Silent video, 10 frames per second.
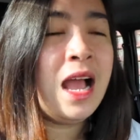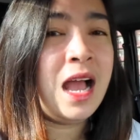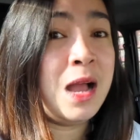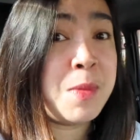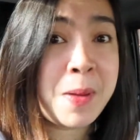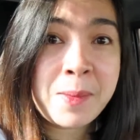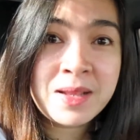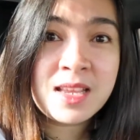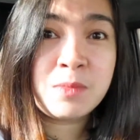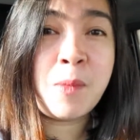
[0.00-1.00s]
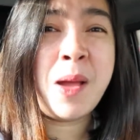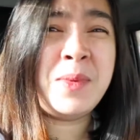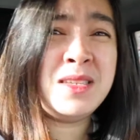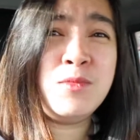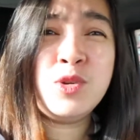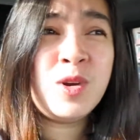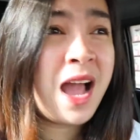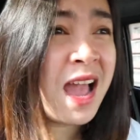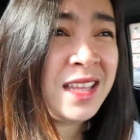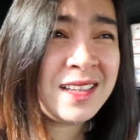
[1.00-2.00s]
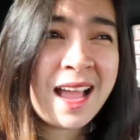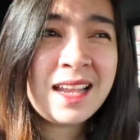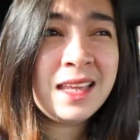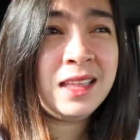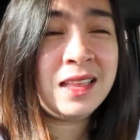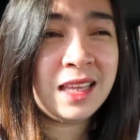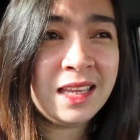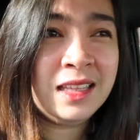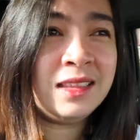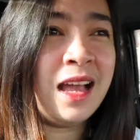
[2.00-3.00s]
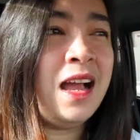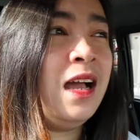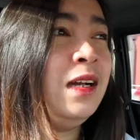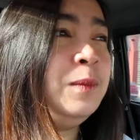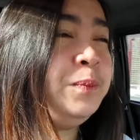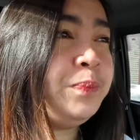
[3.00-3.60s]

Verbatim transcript: uh, mapapansin at mapapansin mo yung kahit kaliit-liitang